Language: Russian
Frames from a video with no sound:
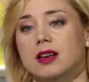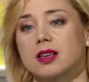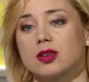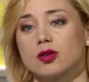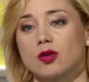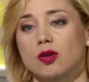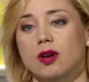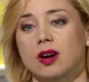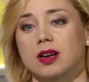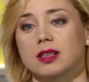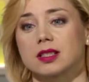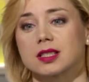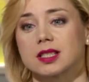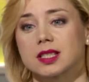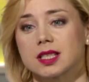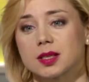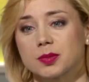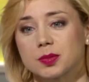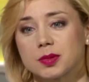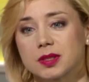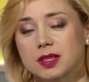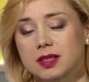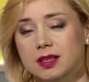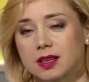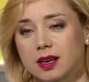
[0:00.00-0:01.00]
ее
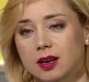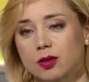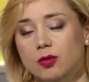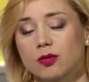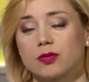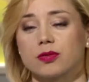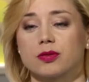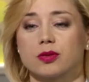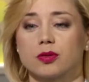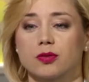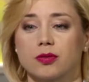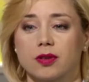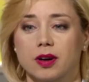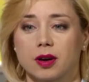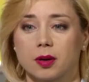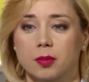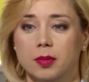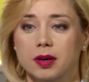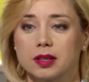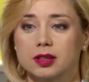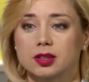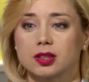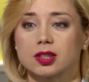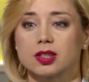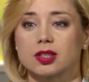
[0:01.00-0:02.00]
концепция, каков ее
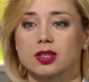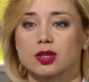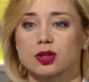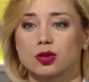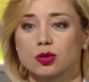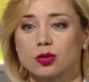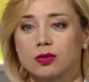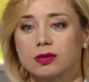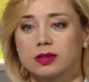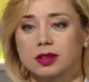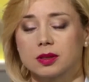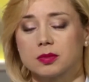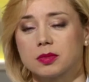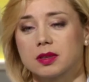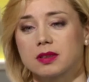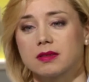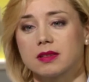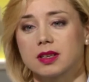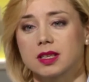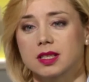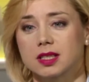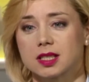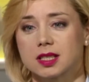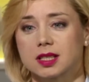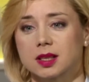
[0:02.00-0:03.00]
формат, что вы
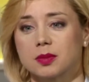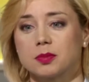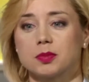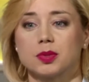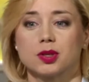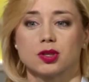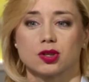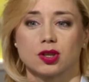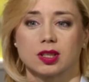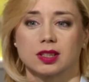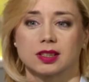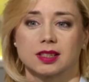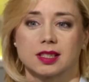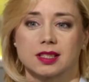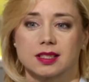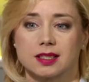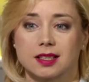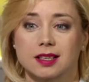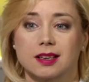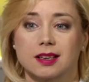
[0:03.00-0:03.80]
намереваетесь там печатать и